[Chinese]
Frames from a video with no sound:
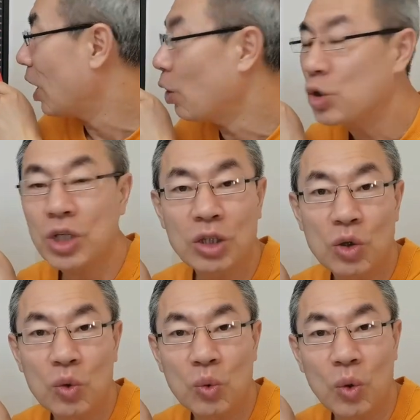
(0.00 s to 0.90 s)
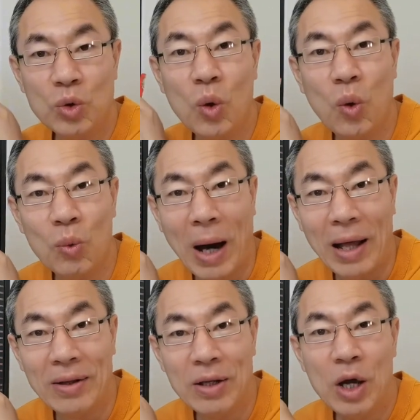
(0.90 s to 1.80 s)
然后上周五又红
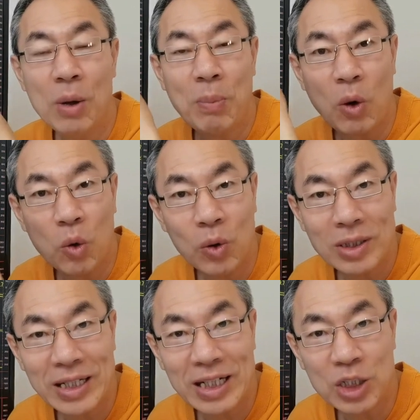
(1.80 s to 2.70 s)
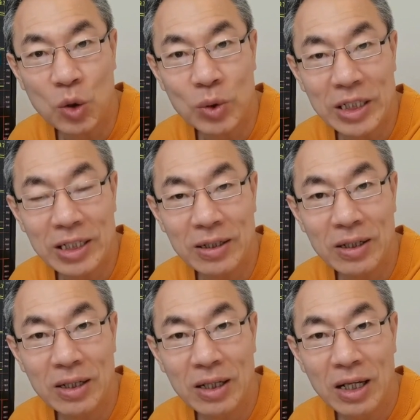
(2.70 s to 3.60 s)
盘，包括这个周一，
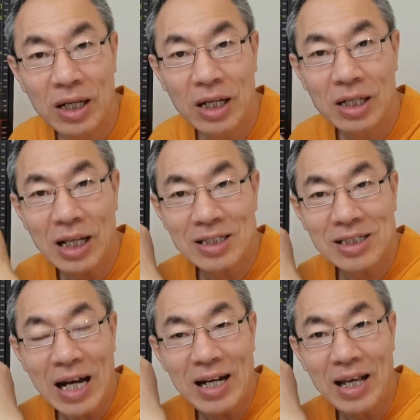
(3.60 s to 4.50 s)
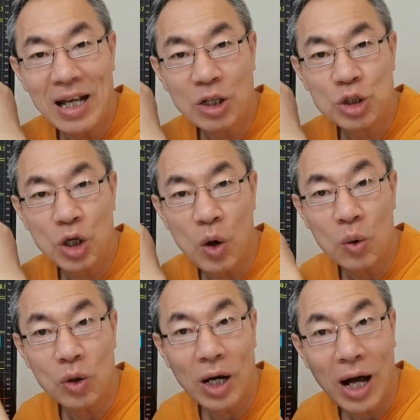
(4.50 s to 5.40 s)
那三连阳之
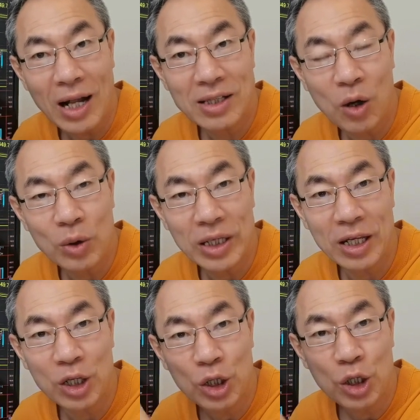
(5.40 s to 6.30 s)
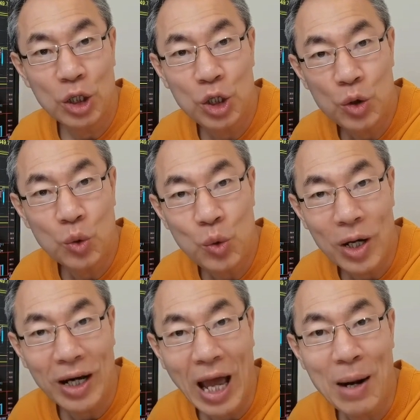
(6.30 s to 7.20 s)
后，按道理六
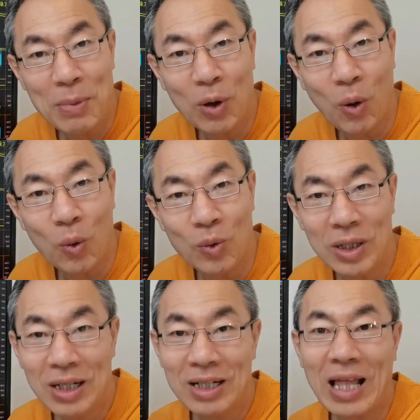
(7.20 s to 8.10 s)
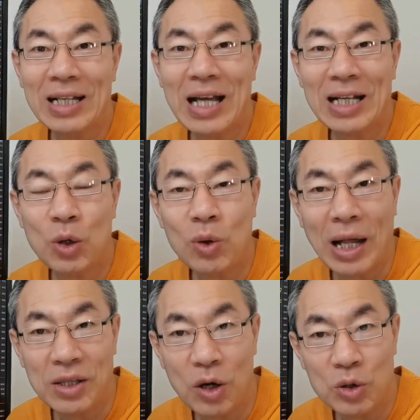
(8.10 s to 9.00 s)
月开门红，大家都
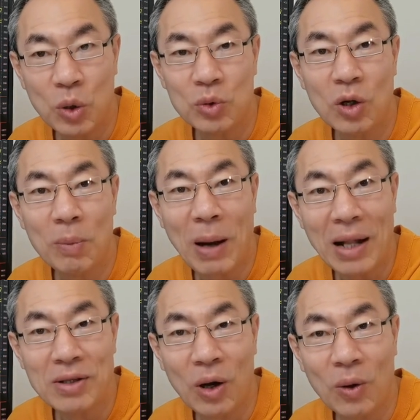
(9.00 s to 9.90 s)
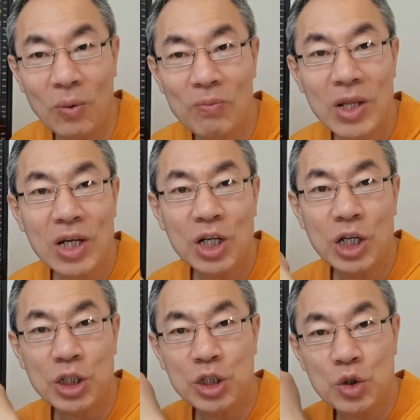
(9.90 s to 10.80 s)
感到有到了盼头。
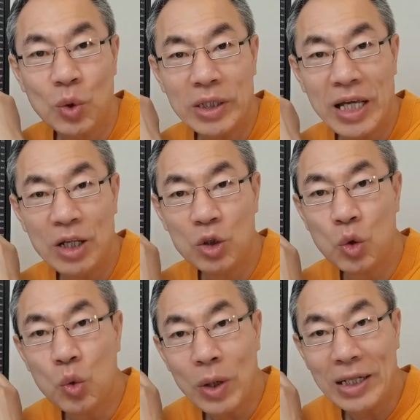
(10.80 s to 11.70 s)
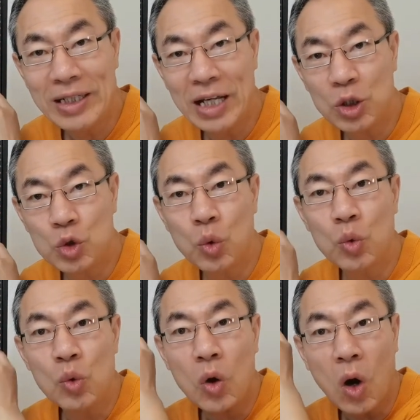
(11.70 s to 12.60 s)
可是昨天突然间
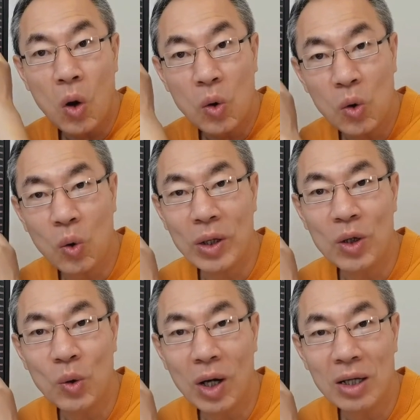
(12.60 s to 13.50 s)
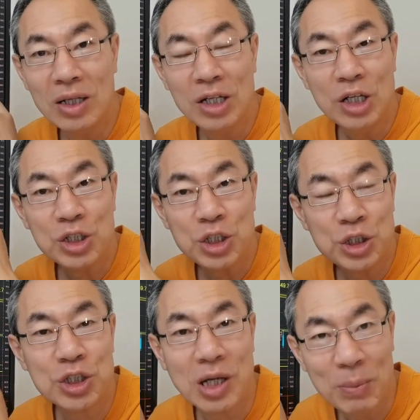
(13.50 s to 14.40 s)
冲高回落，这
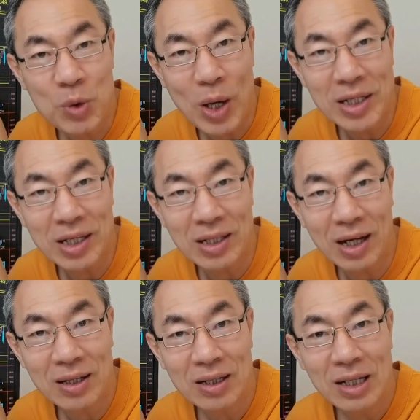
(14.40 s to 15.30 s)
是什么原因呢？